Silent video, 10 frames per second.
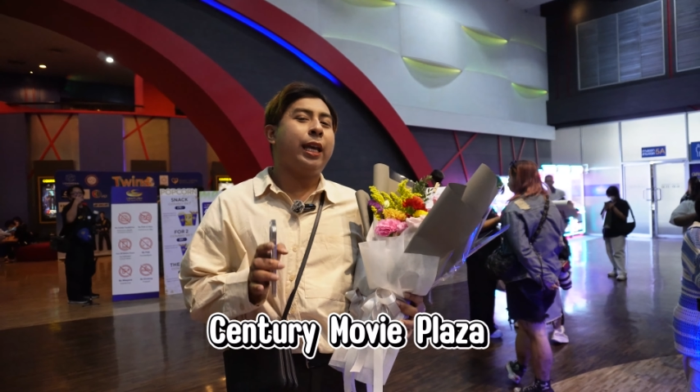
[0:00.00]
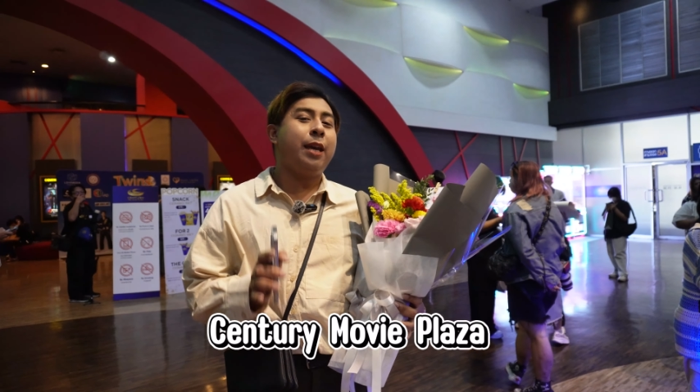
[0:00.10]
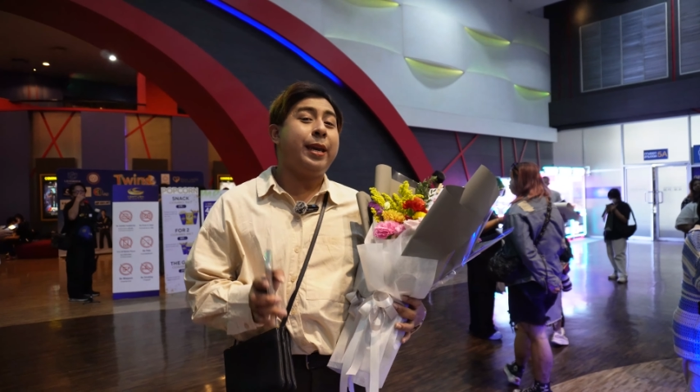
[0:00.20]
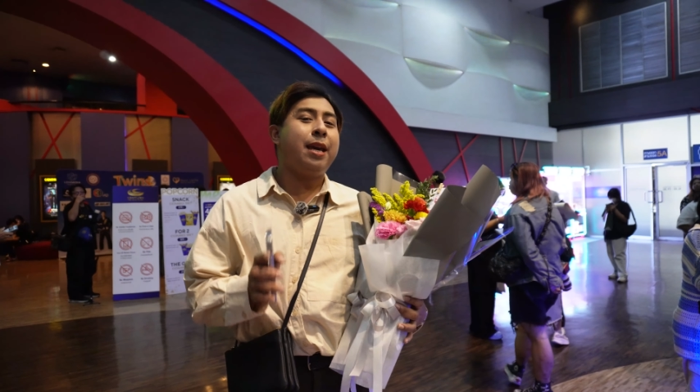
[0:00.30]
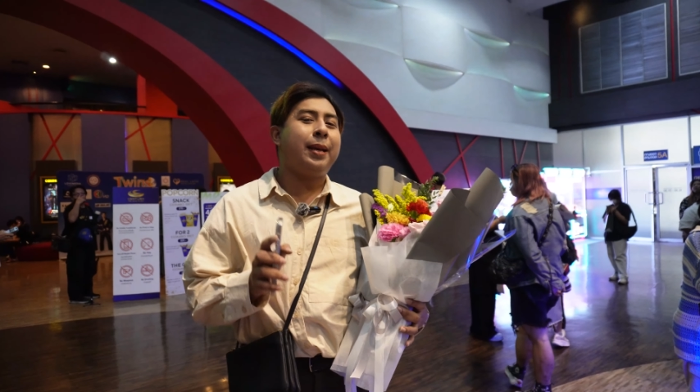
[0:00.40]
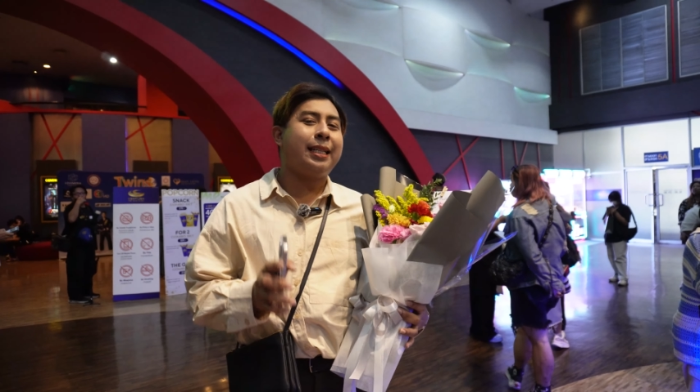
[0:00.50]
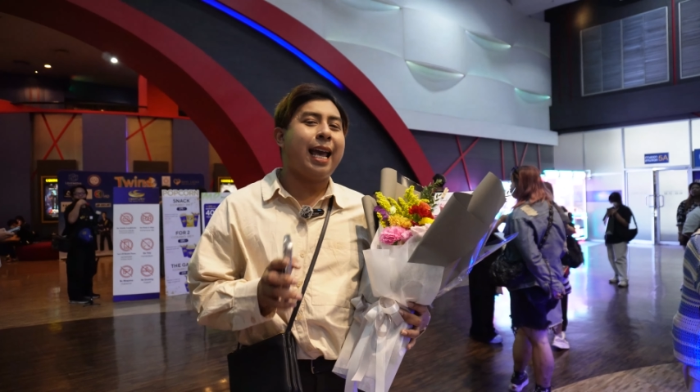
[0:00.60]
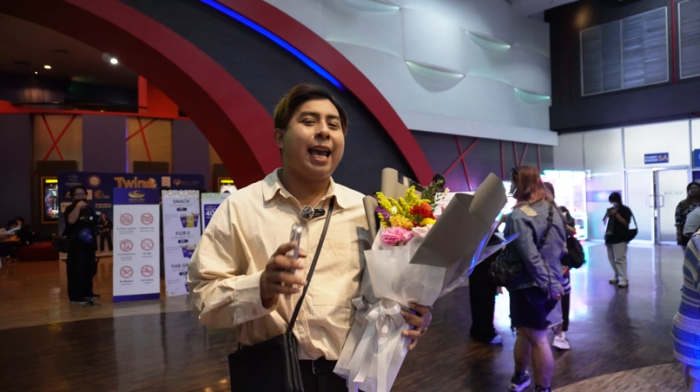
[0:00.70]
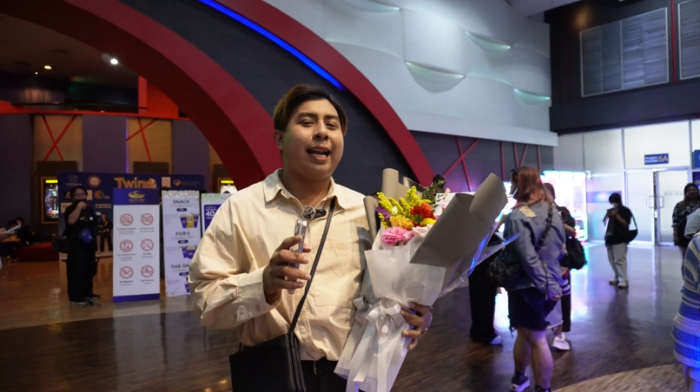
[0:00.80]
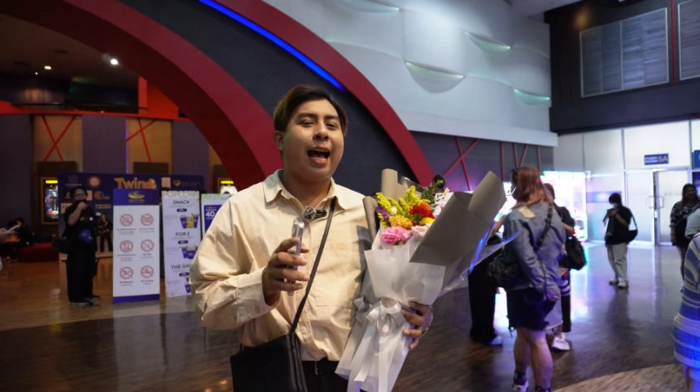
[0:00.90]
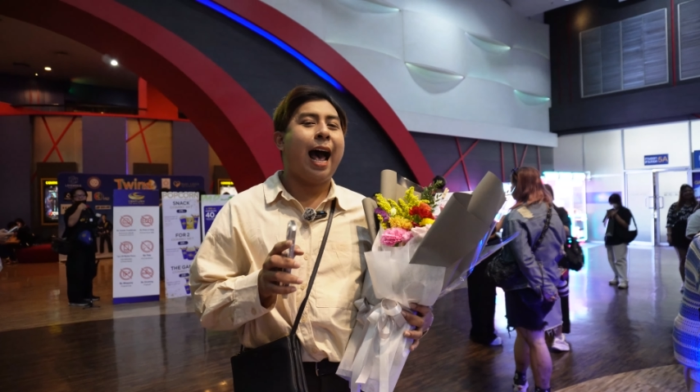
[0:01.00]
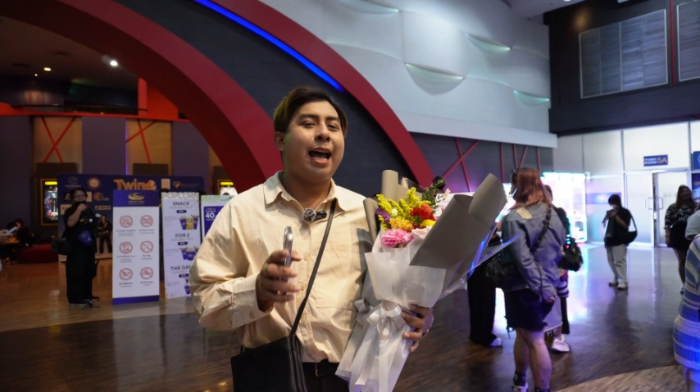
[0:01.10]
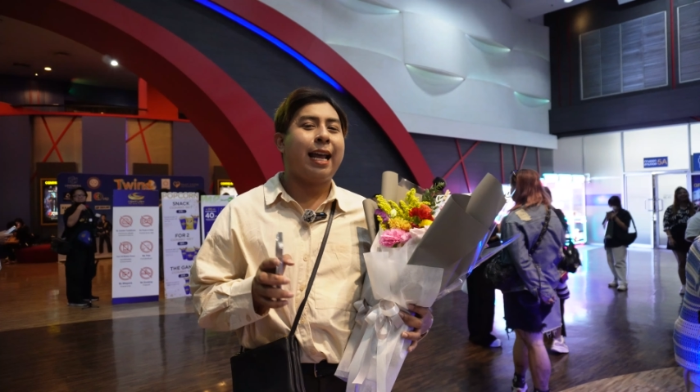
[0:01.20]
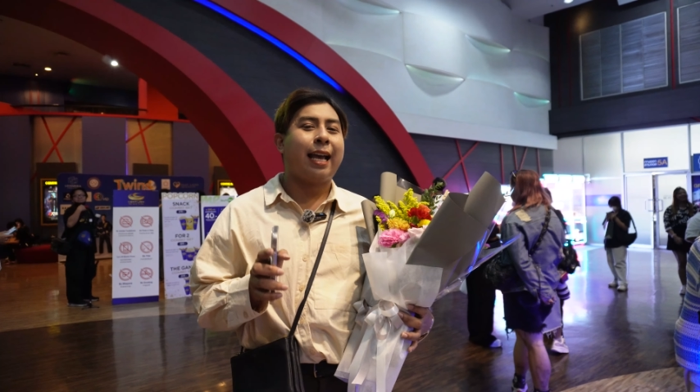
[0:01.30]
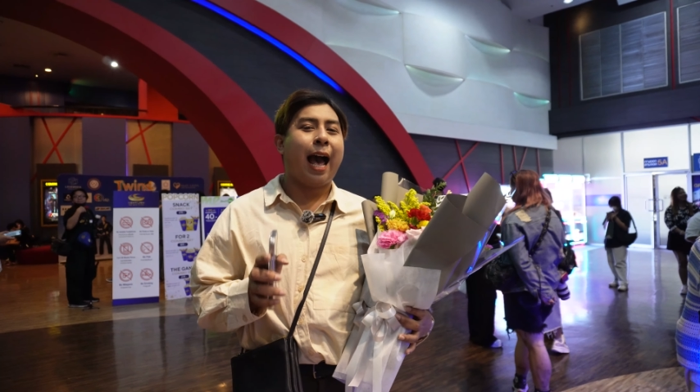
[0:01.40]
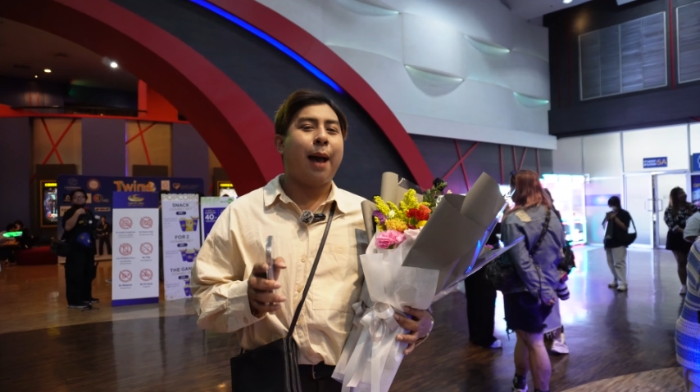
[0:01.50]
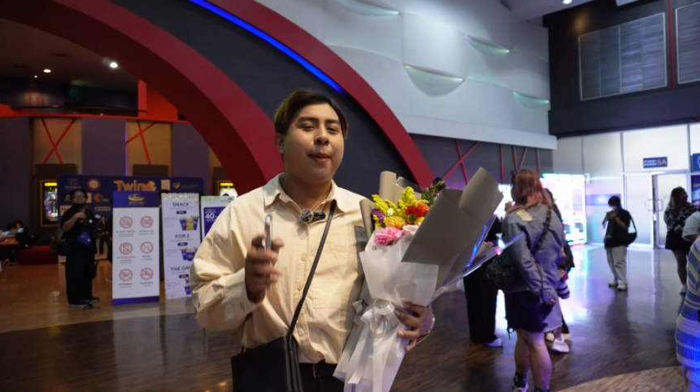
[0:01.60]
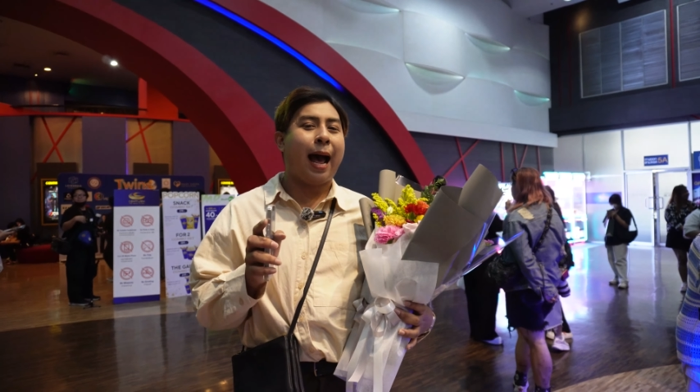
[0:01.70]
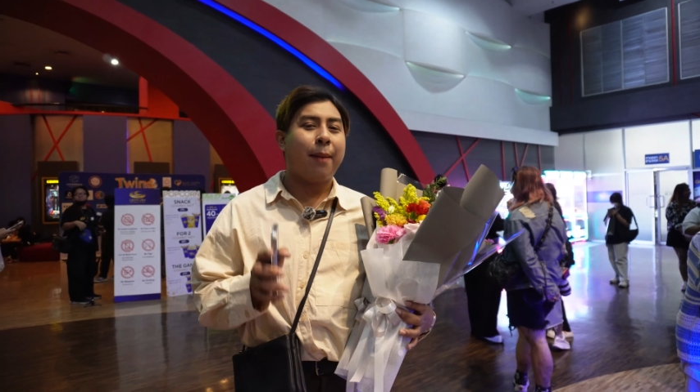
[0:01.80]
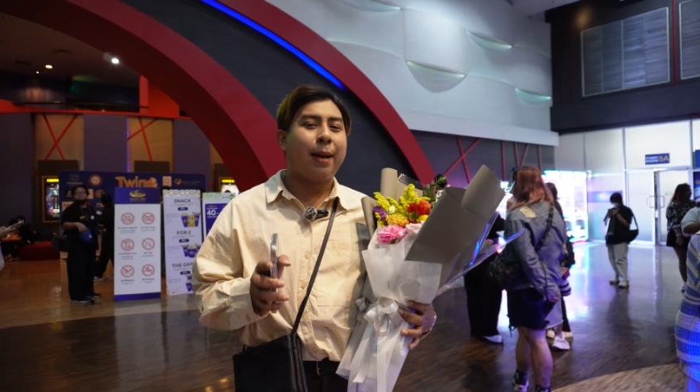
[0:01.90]
EP พิเศษนะคะในการ
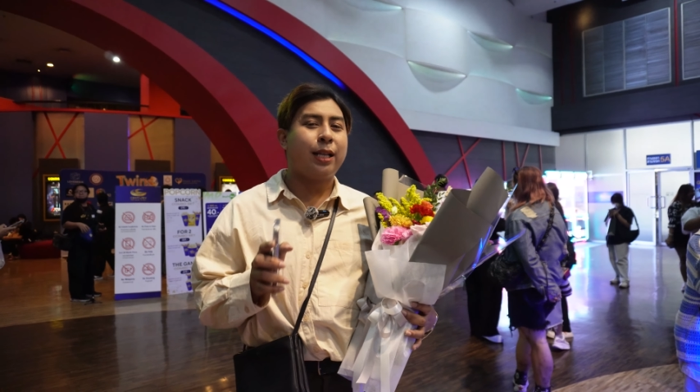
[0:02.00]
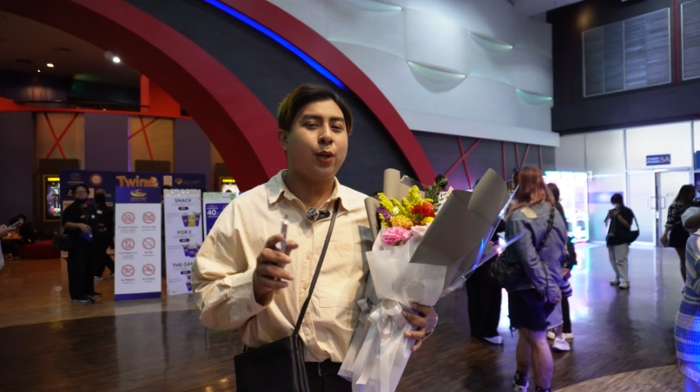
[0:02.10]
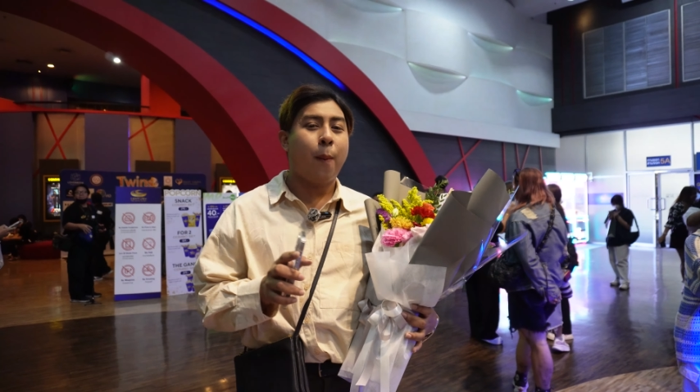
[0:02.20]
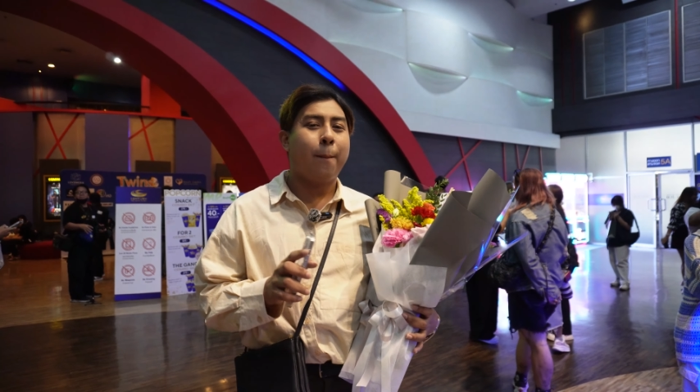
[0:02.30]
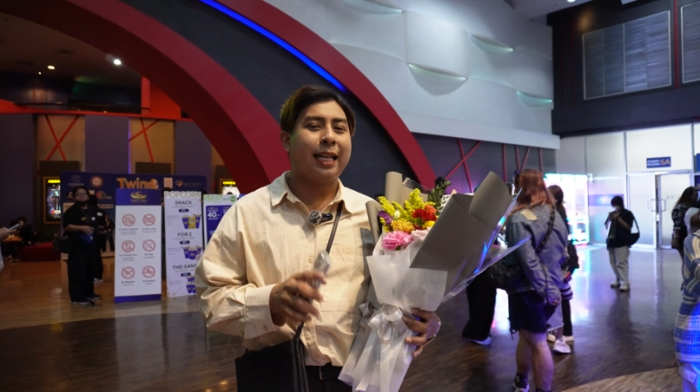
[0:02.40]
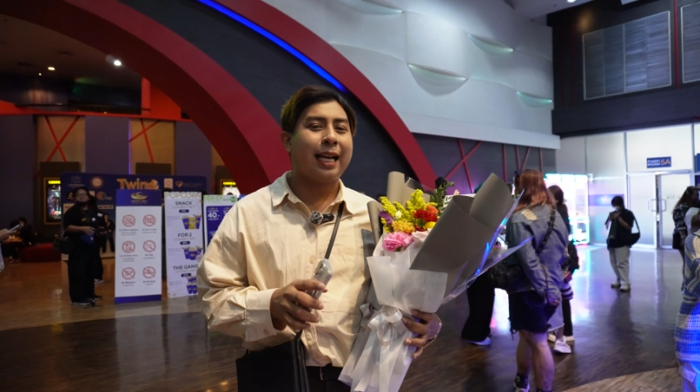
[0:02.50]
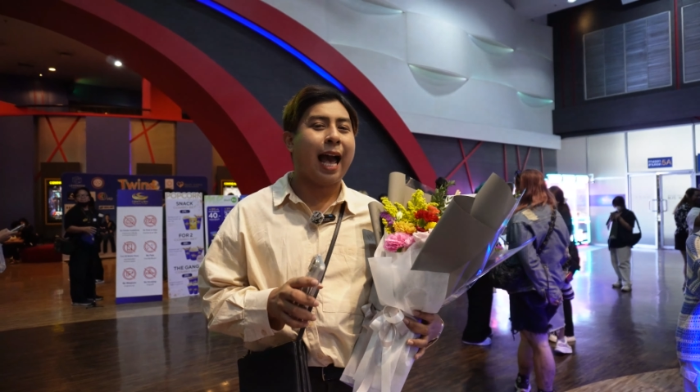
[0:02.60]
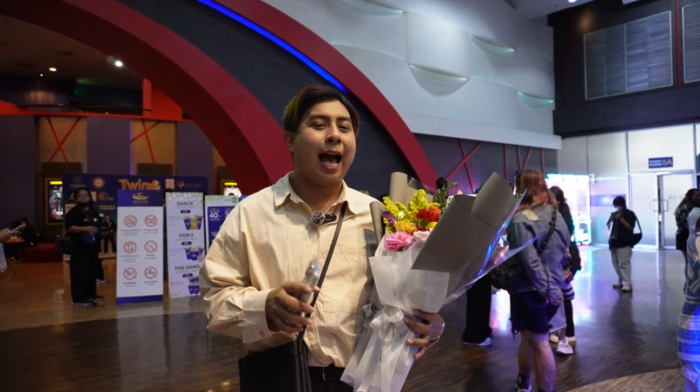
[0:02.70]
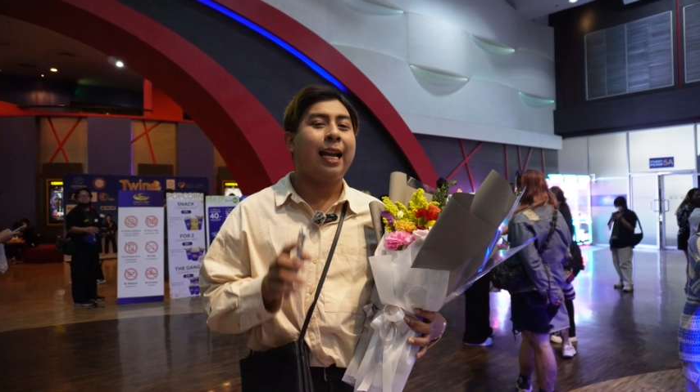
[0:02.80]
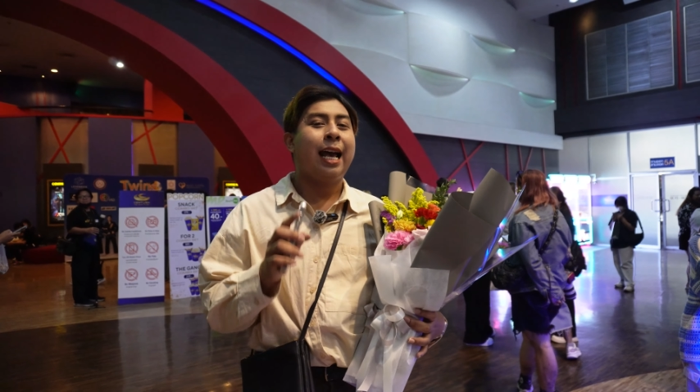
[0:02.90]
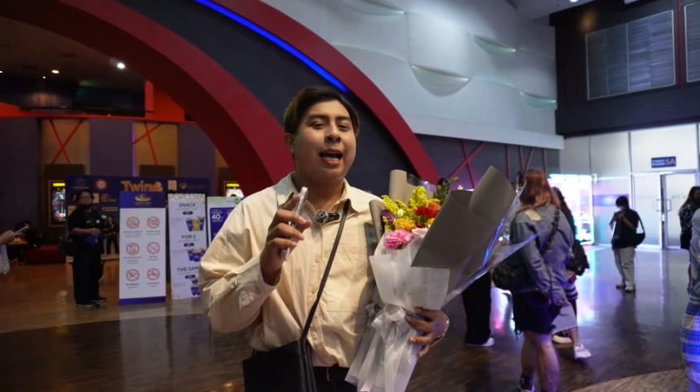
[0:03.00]
พามาชมบรรยากาศ